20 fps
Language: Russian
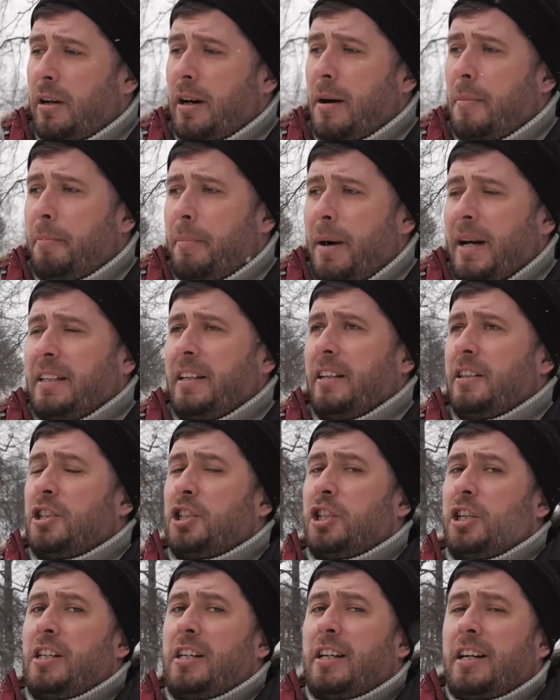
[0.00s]
компания
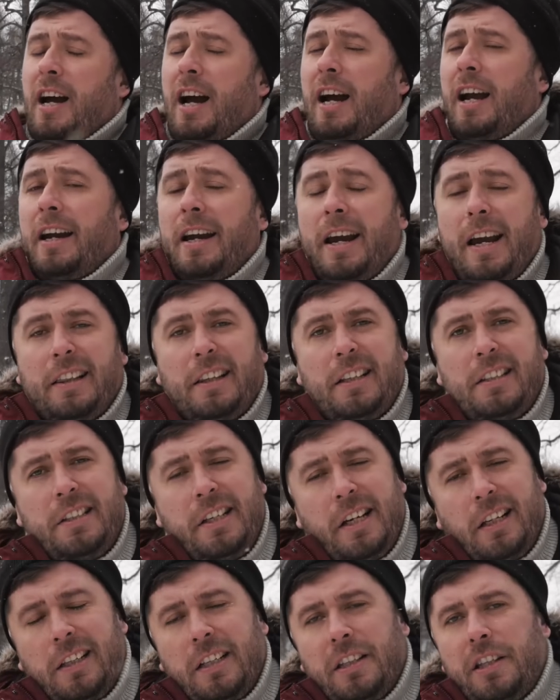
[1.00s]
Джили, как это
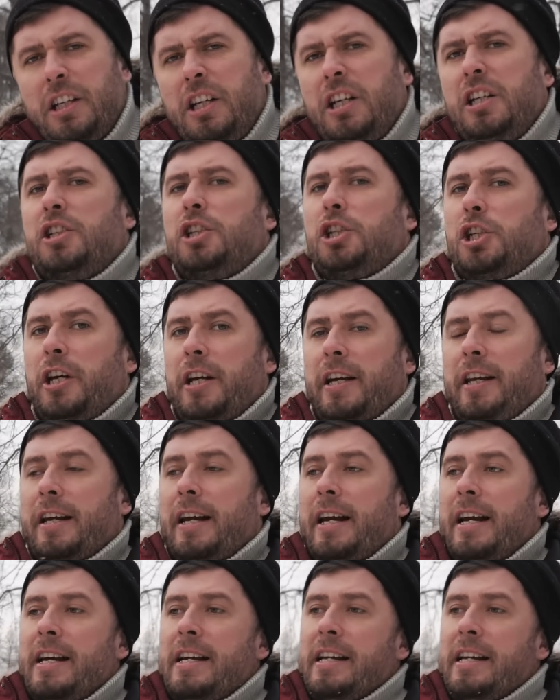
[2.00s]
делает и Черри,